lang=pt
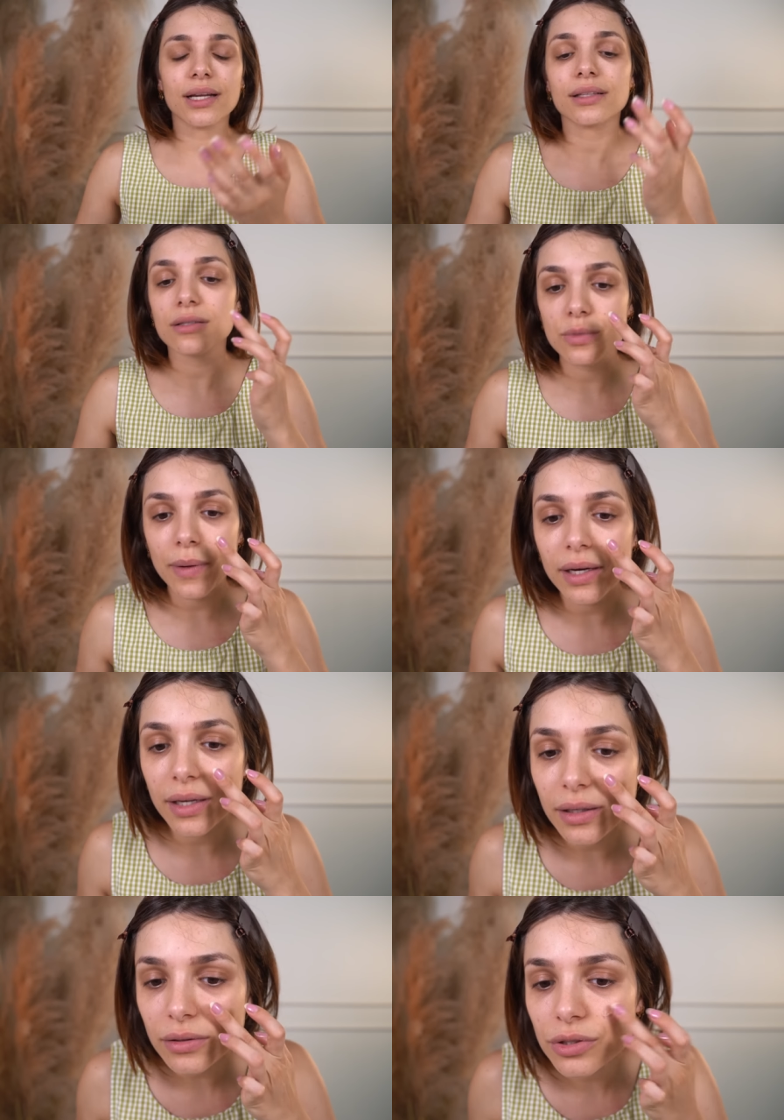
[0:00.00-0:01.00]
ele é
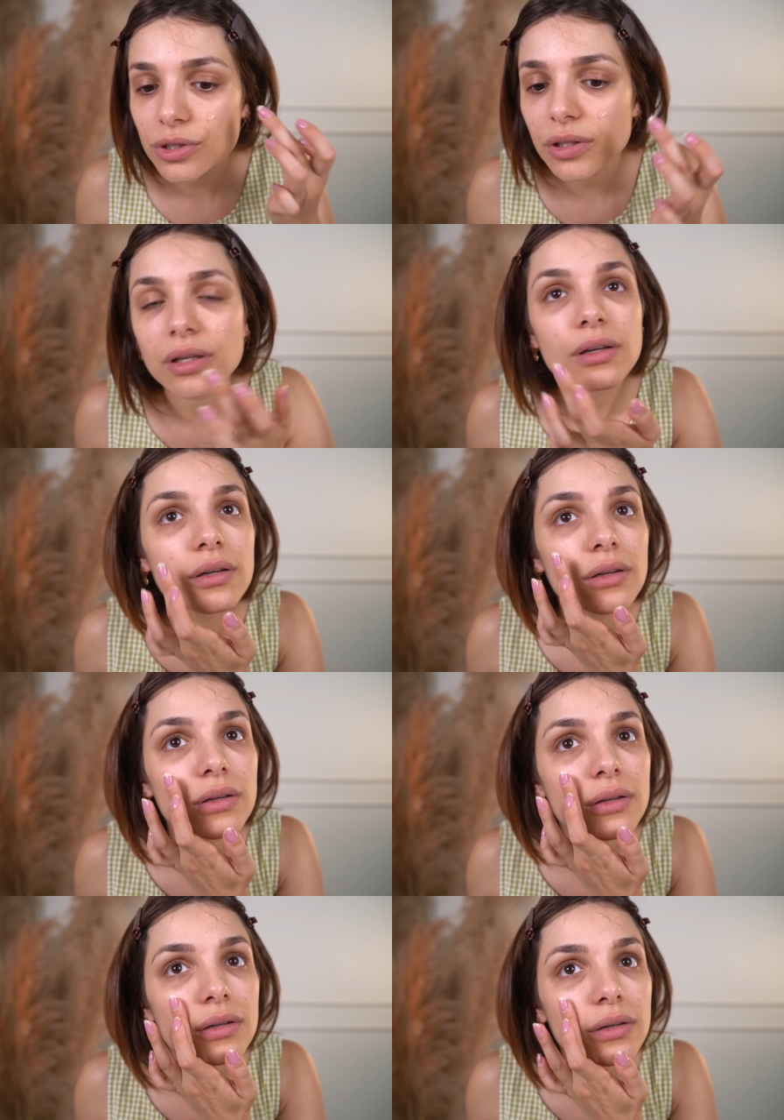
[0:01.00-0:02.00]
transparente.
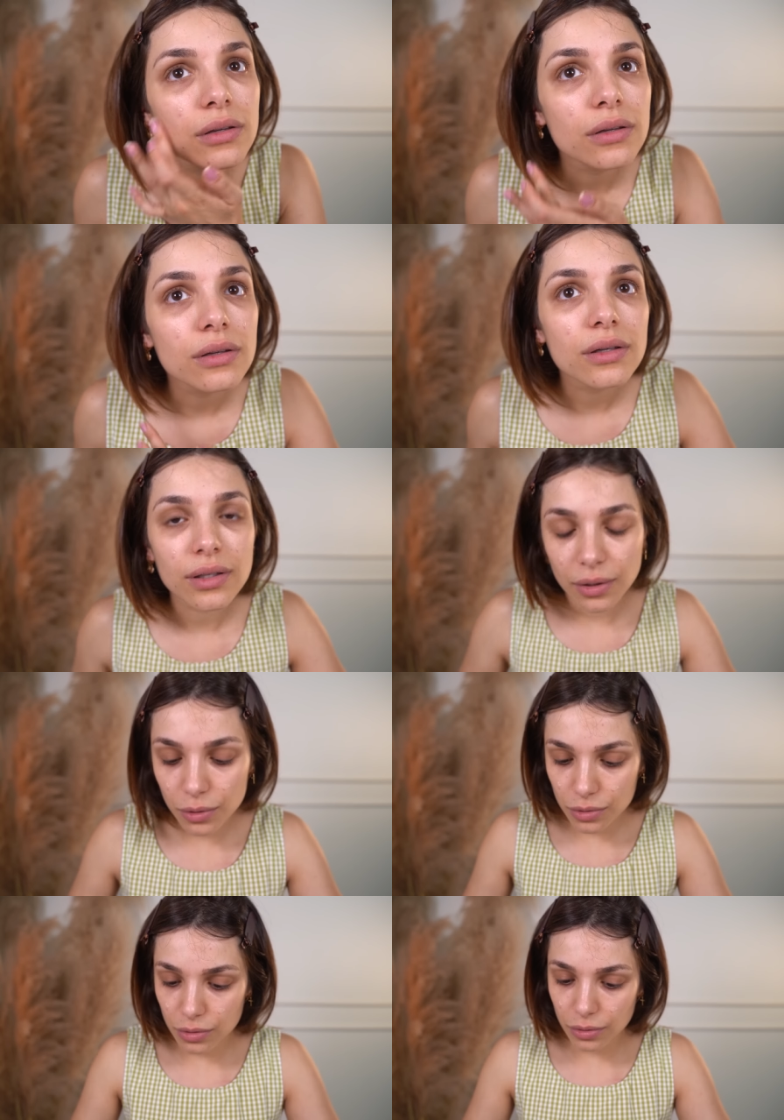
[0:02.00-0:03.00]
Que
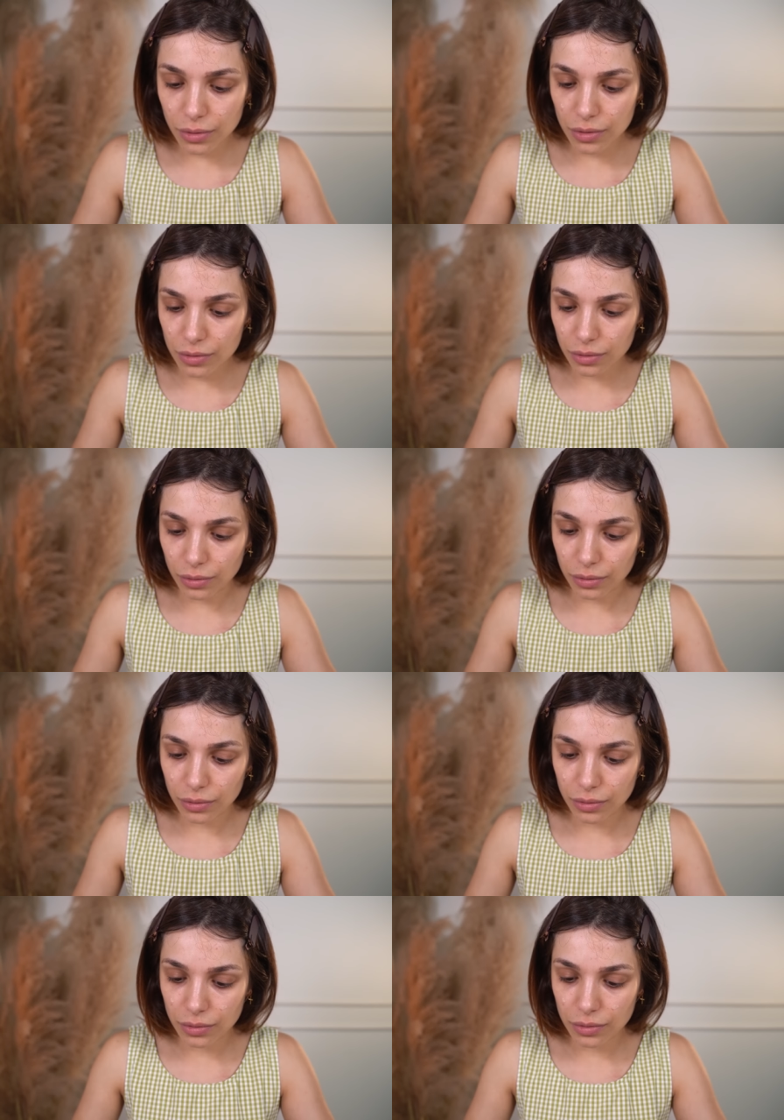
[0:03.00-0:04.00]
gostoso.
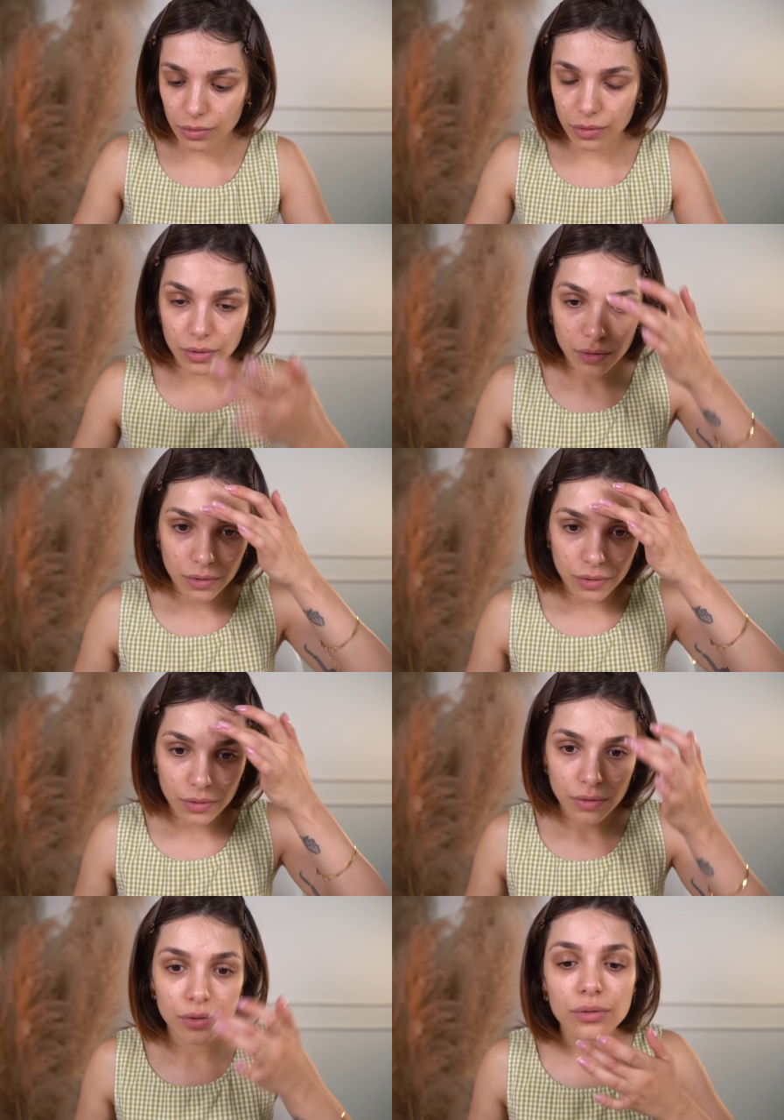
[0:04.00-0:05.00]

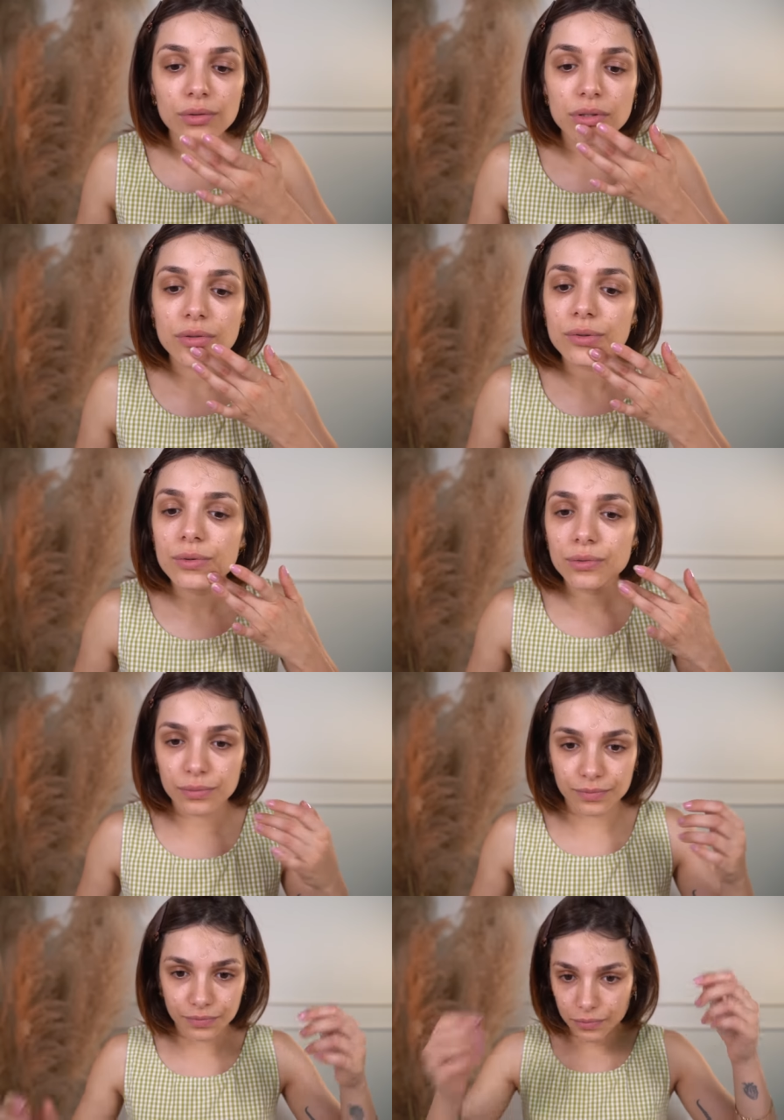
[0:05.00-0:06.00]
Tô usando
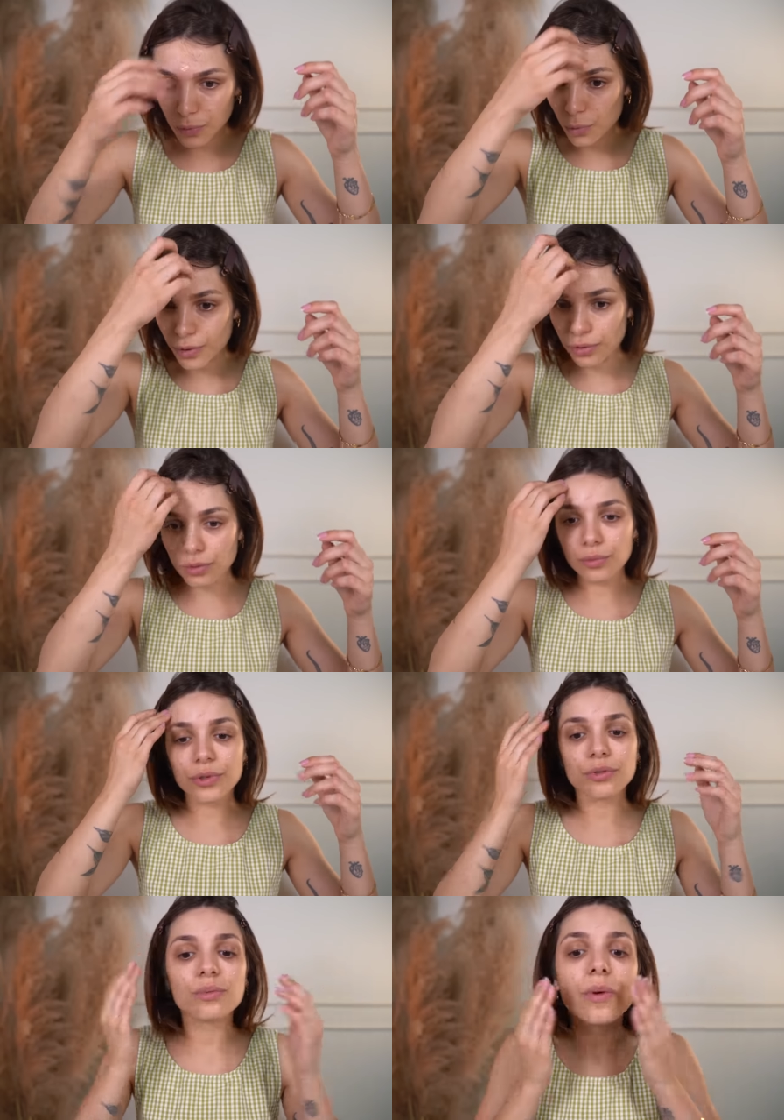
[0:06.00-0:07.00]
um muito, muito